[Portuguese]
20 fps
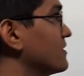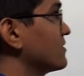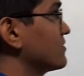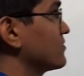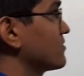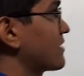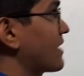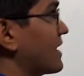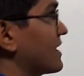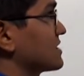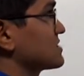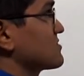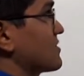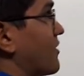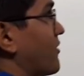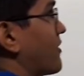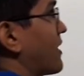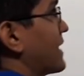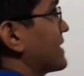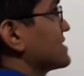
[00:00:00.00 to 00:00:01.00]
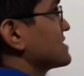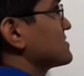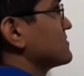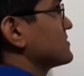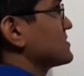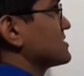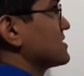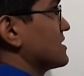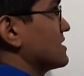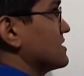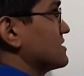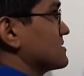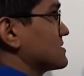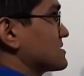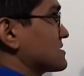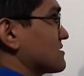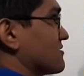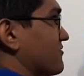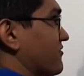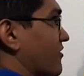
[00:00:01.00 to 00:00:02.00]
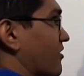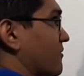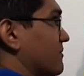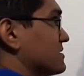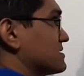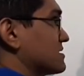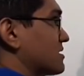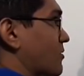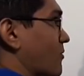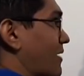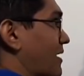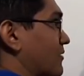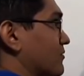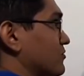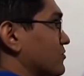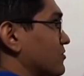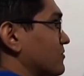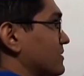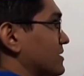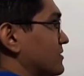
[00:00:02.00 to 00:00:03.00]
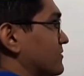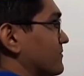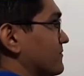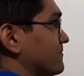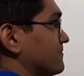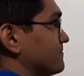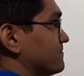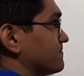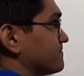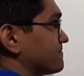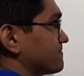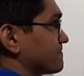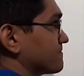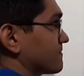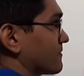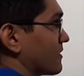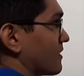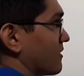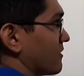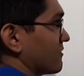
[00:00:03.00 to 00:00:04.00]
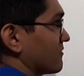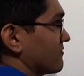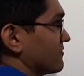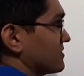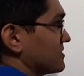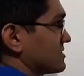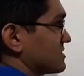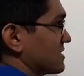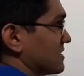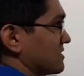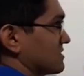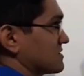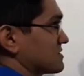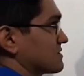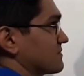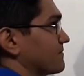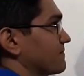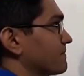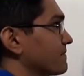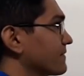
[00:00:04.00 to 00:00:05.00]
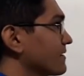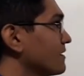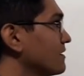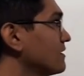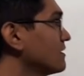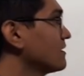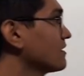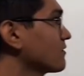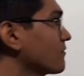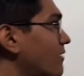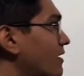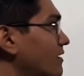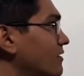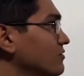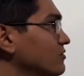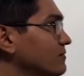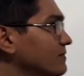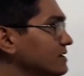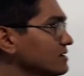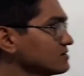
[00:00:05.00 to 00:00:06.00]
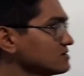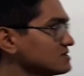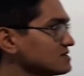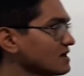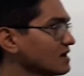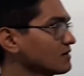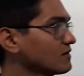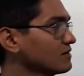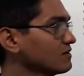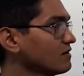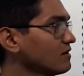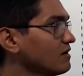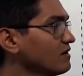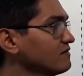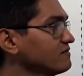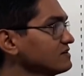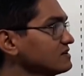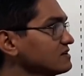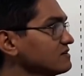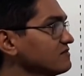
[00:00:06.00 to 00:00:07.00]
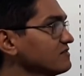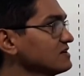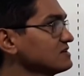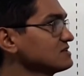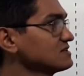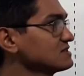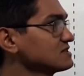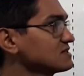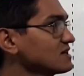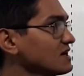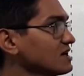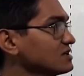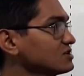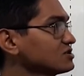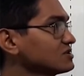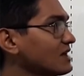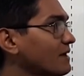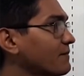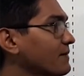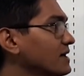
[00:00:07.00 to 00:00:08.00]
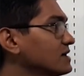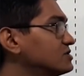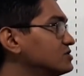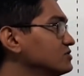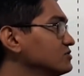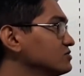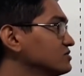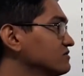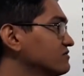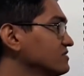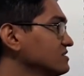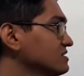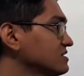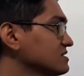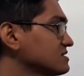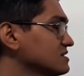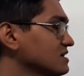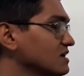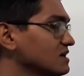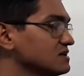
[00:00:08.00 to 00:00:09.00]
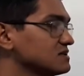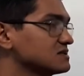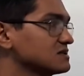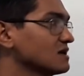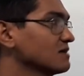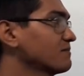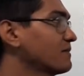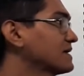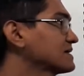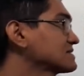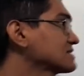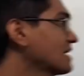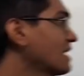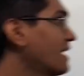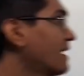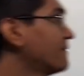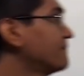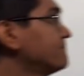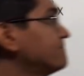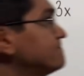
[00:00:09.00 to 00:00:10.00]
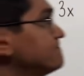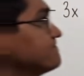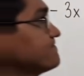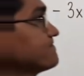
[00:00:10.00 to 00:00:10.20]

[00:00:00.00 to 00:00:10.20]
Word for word: No caso, é o algarismo 6. Forma-se qual número? 26. Qual é o número de 0 a 9, que vezes 7 dá pertinho de 26 sem passar?